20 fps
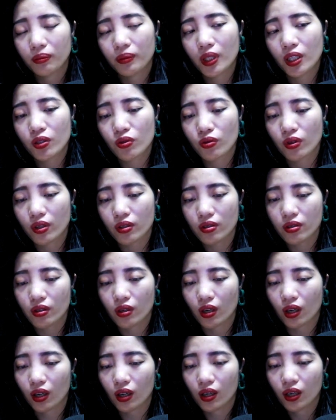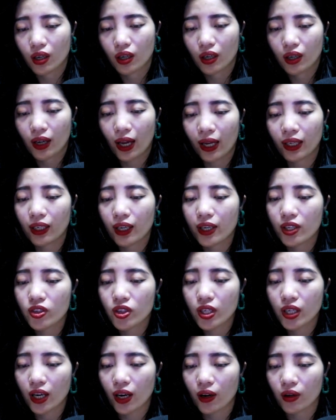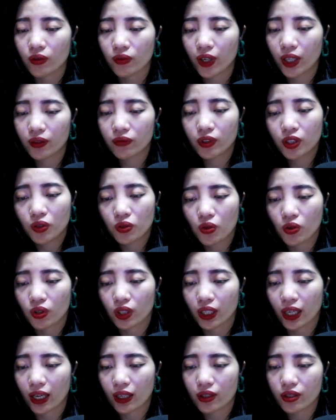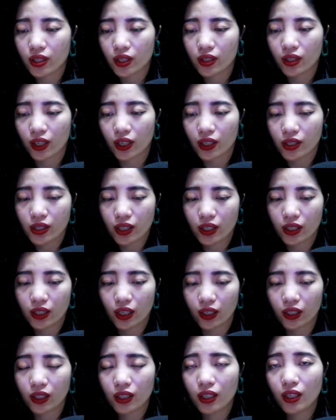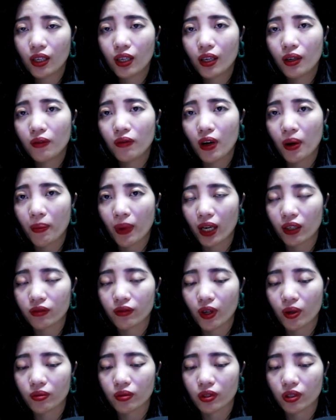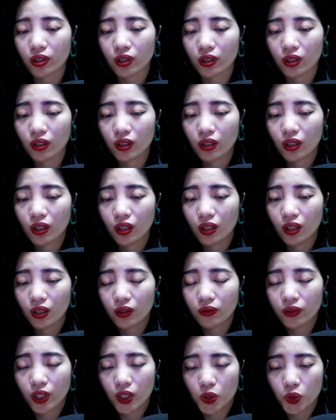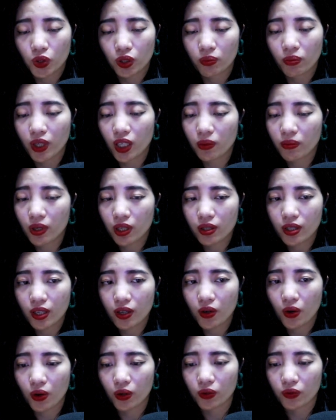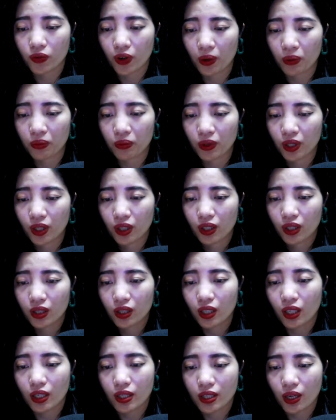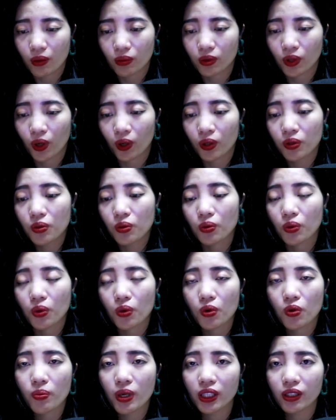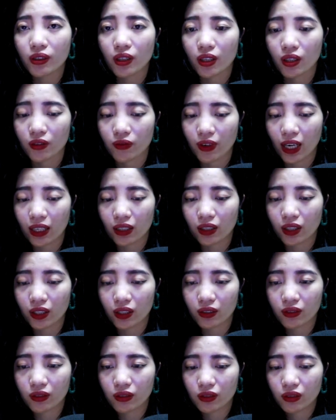Bước xuống giường, anh lấy chiếc áo vét vứt ngổn ngang trên ghế khi nãy và mặc vào người. Vừa chuẩn bị bước ra khỏi phòng thì giọng nói của cô bất ngờ vang lên.